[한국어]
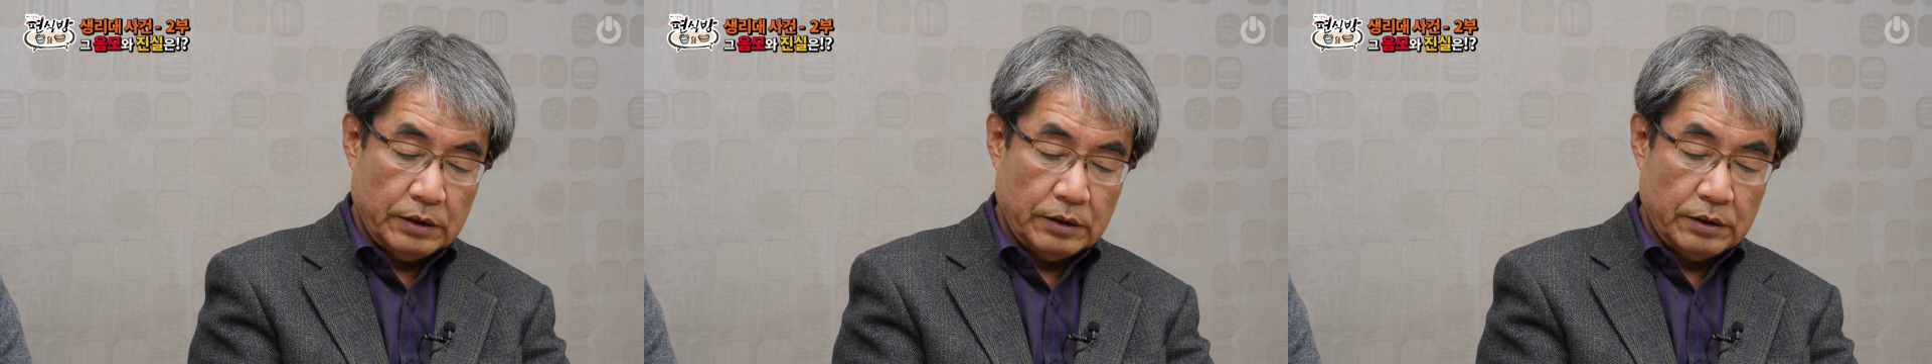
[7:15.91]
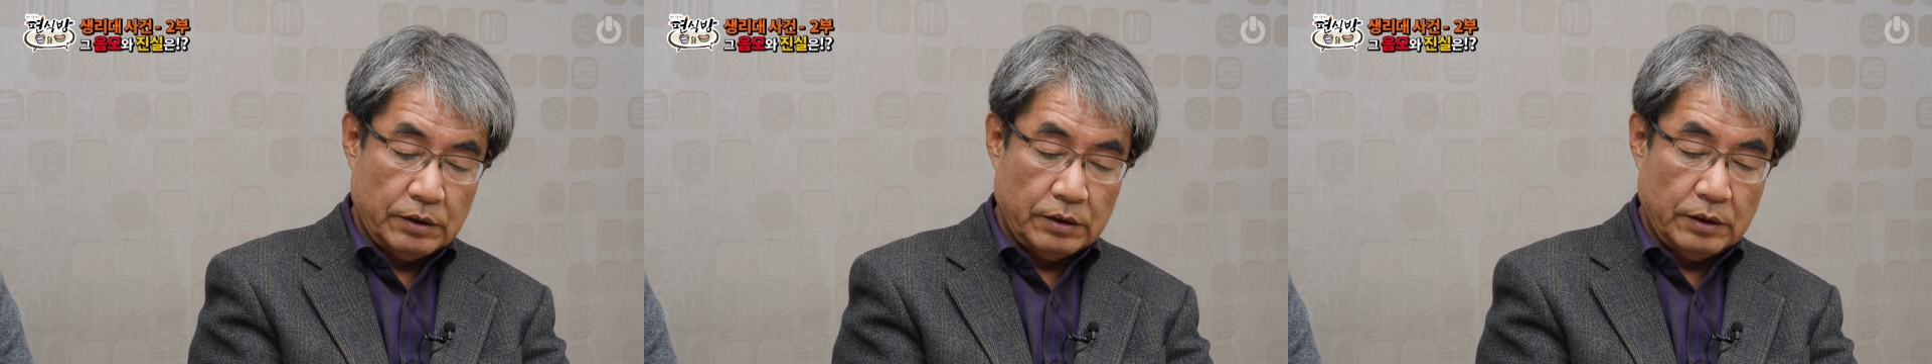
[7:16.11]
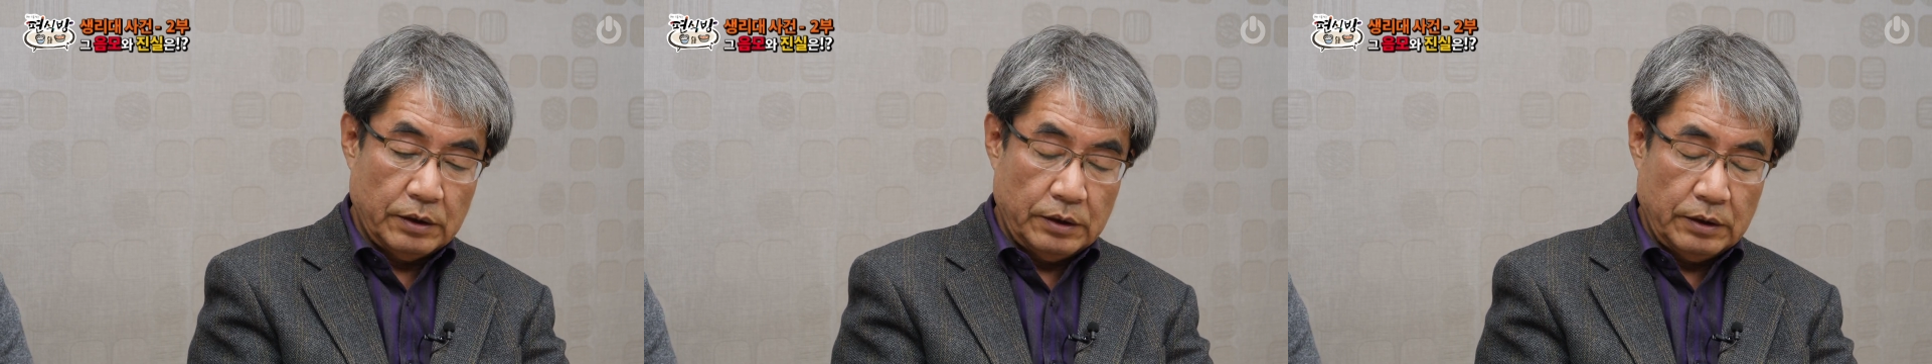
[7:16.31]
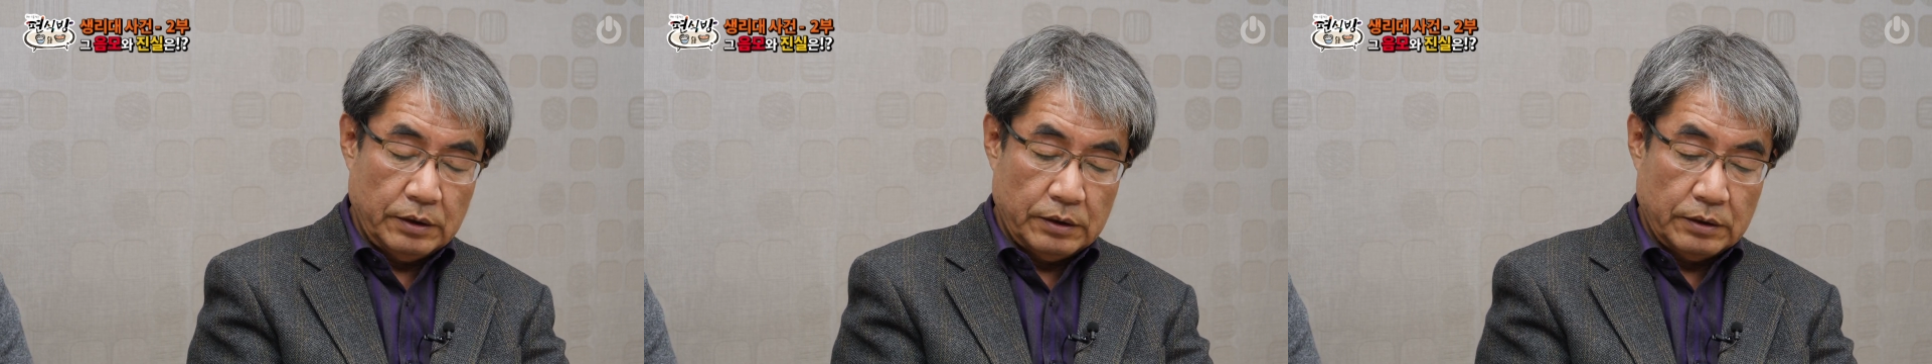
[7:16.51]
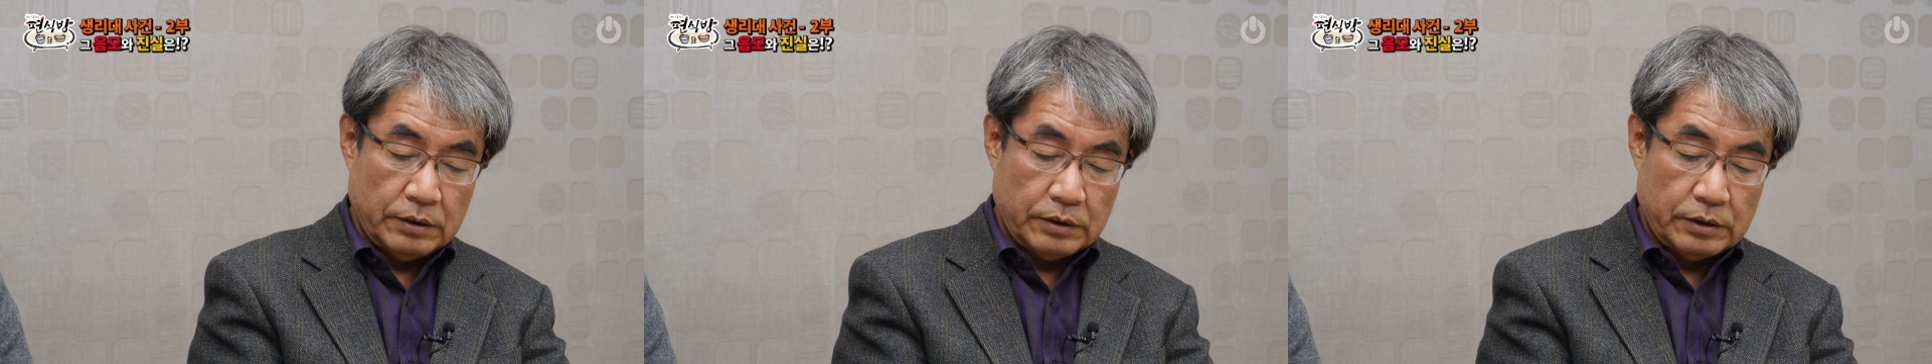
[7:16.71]
이거를
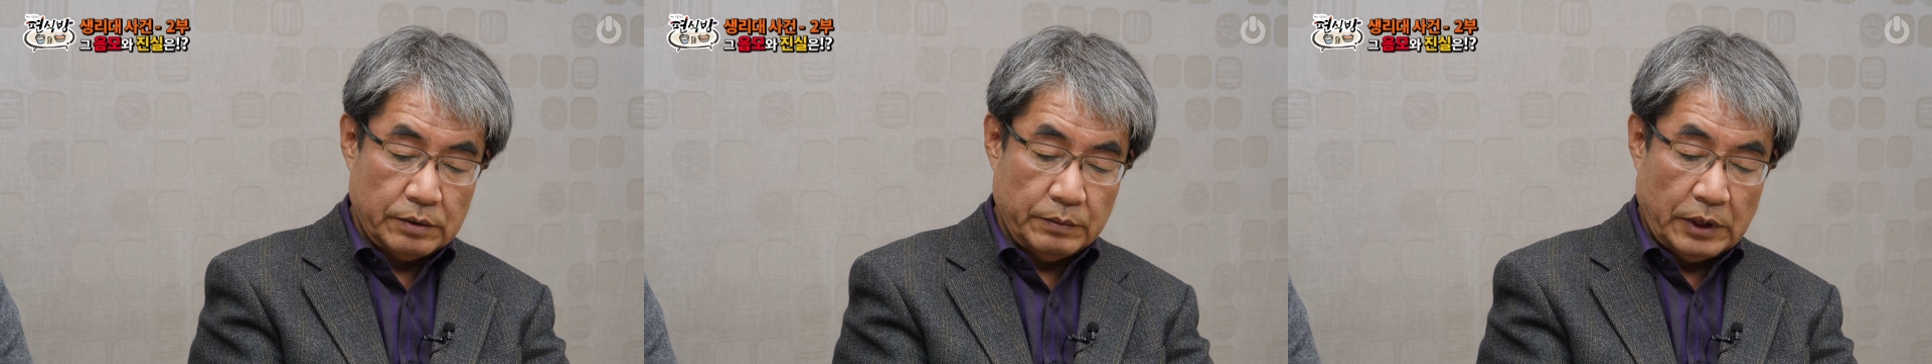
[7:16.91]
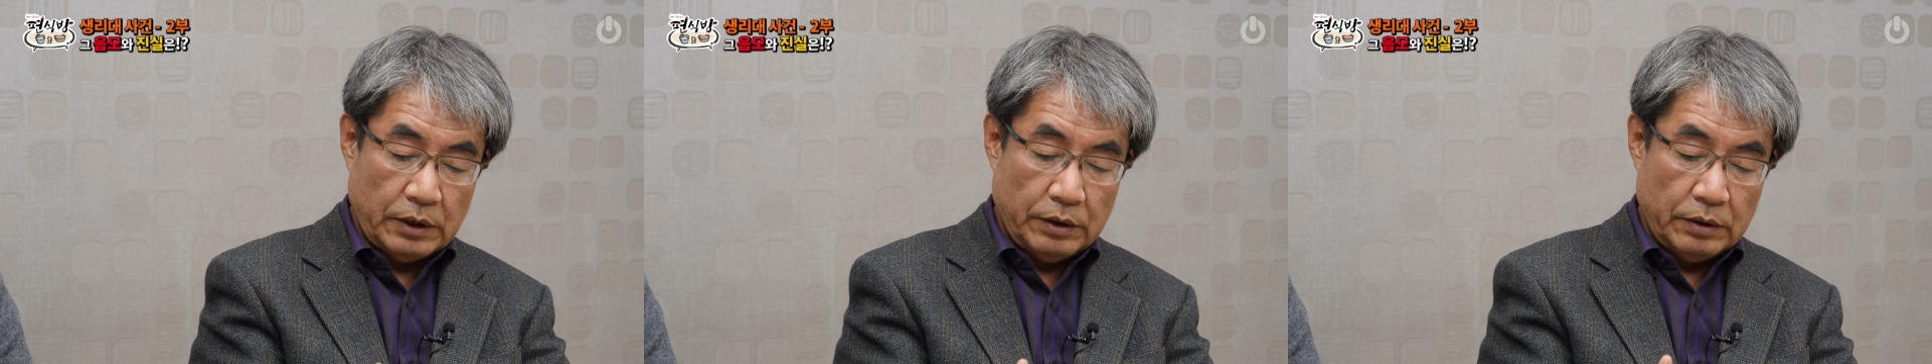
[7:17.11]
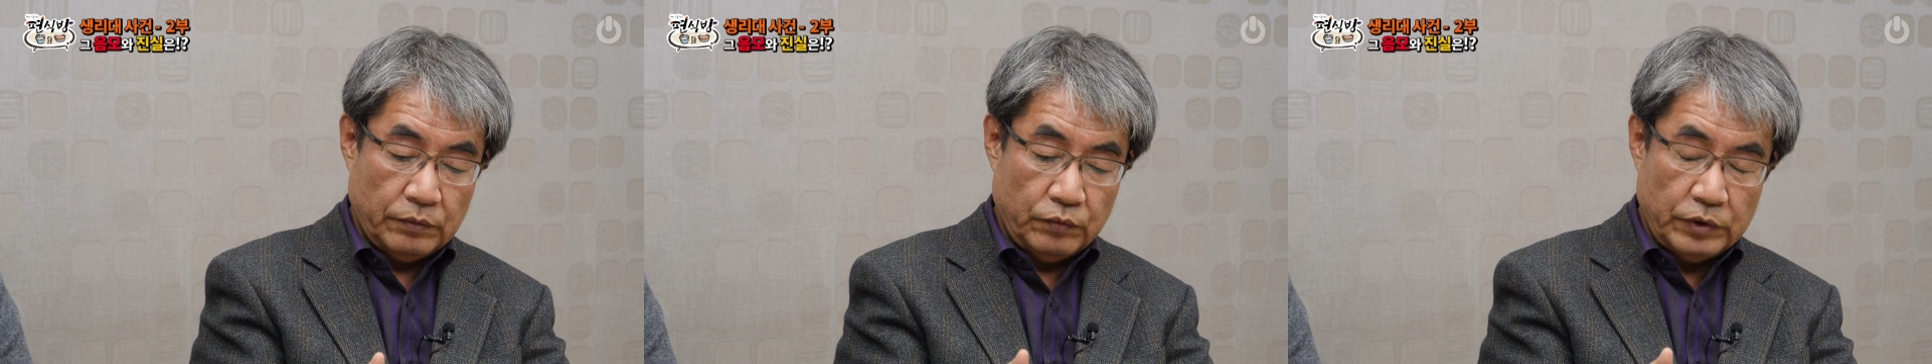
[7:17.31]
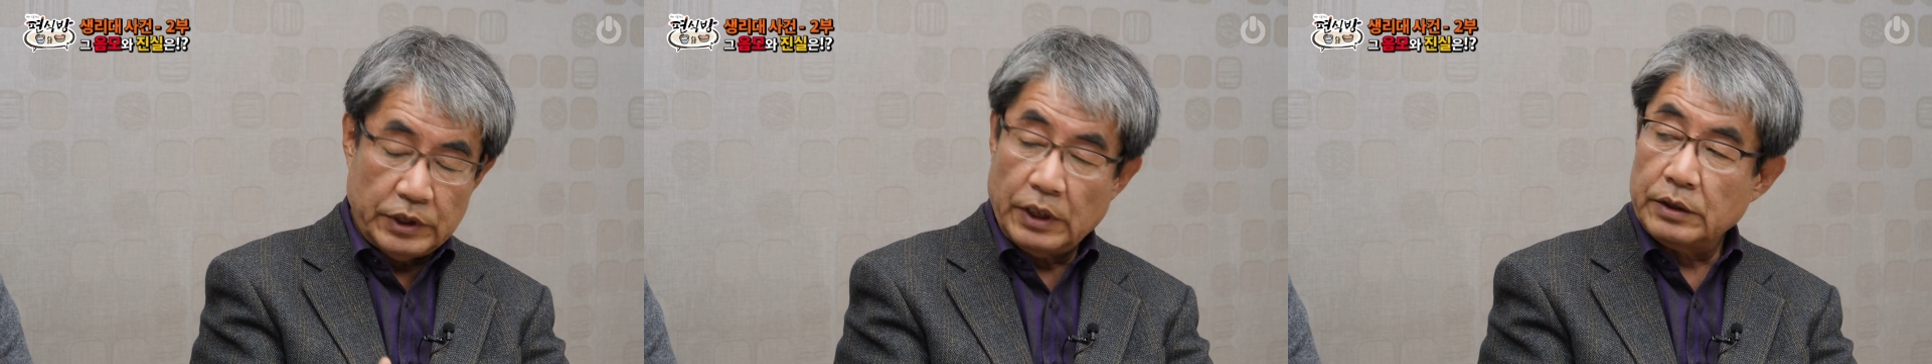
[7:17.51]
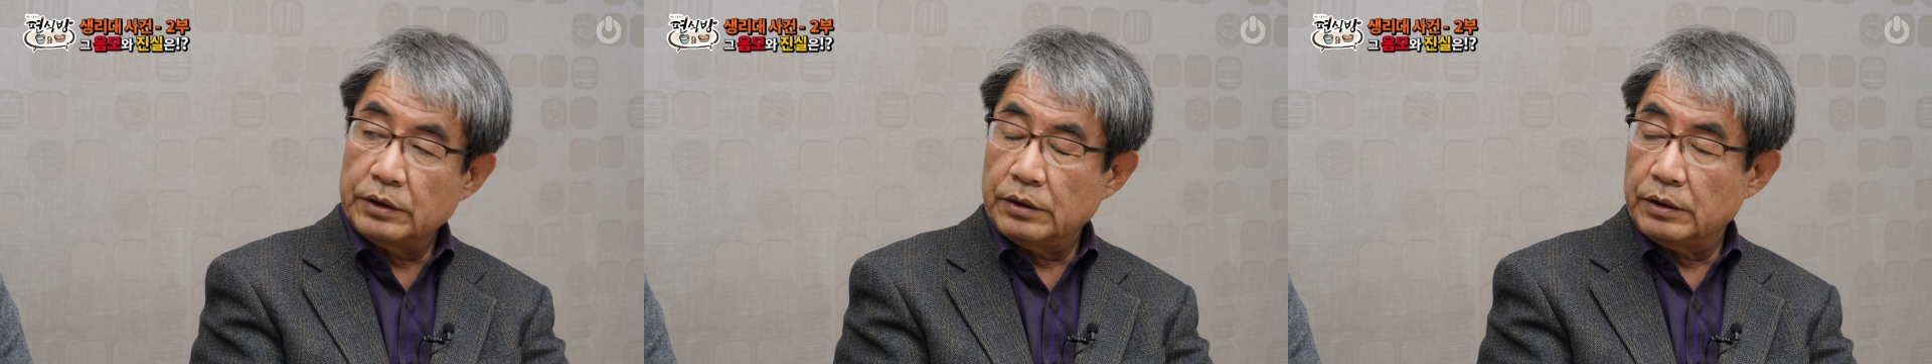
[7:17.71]
정말
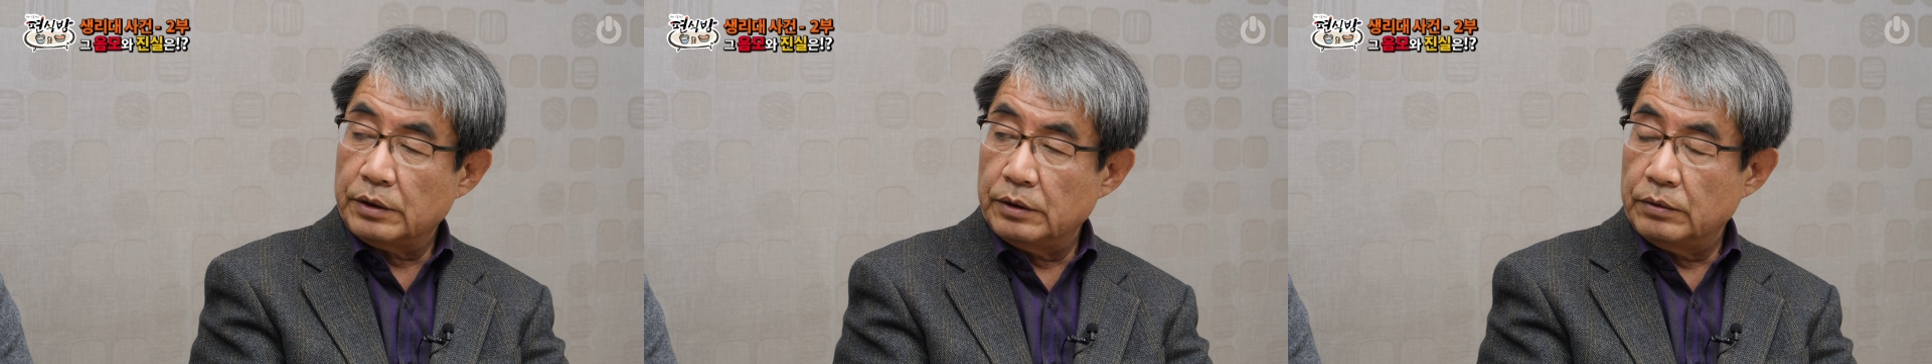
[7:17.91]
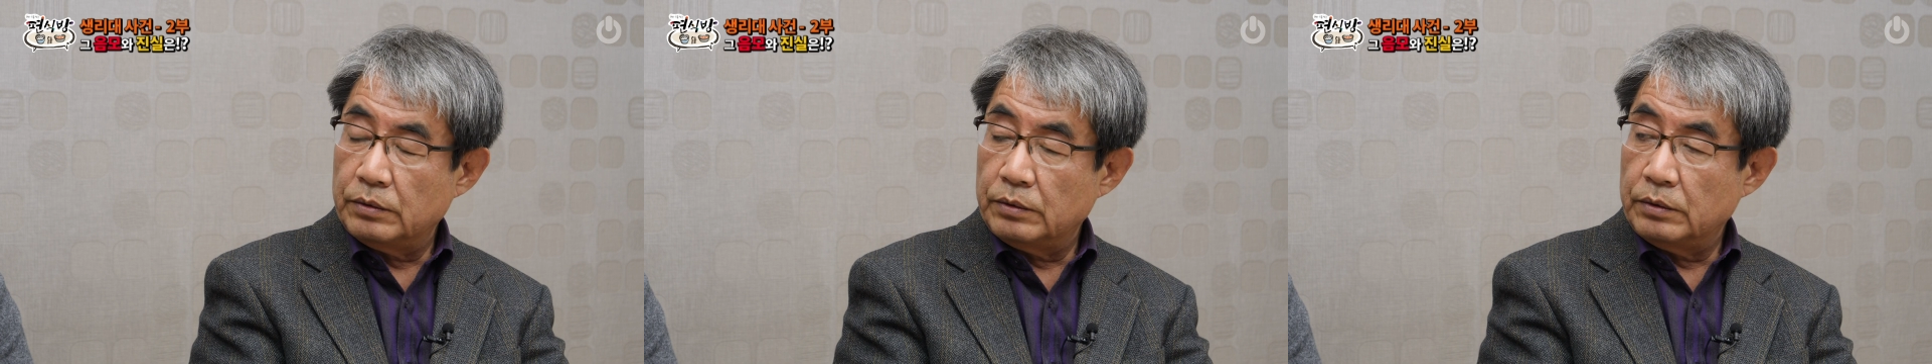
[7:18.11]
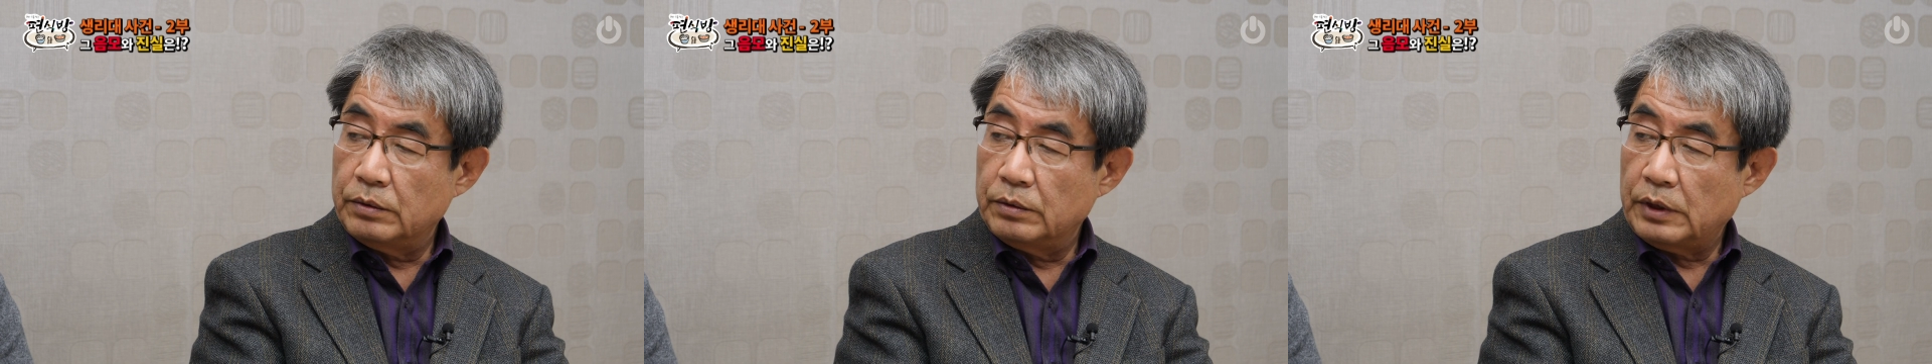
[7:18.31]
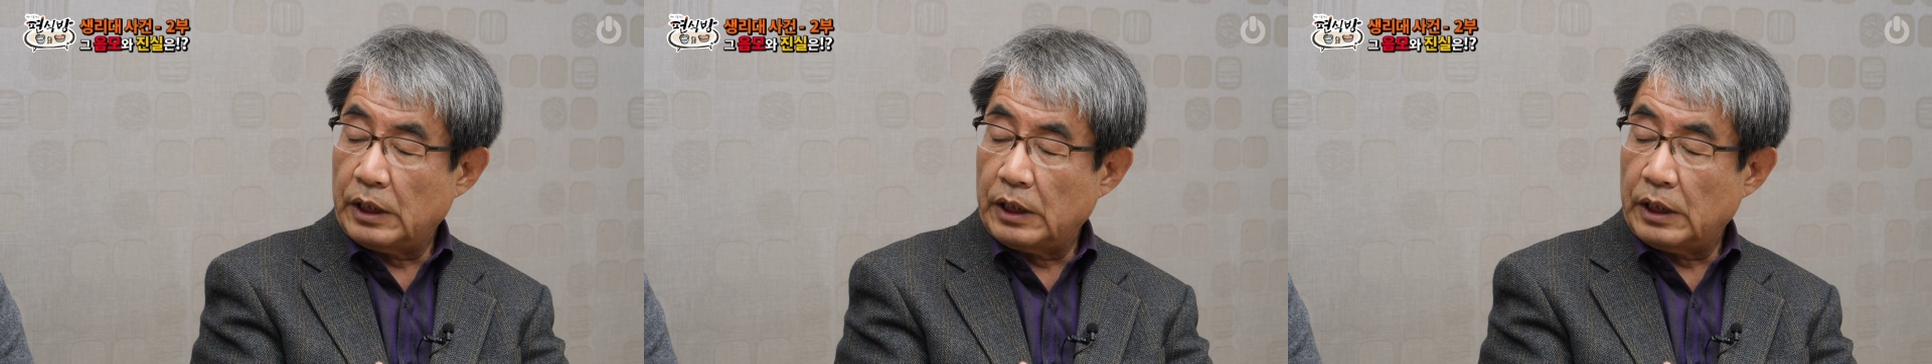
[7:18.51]
위생적이고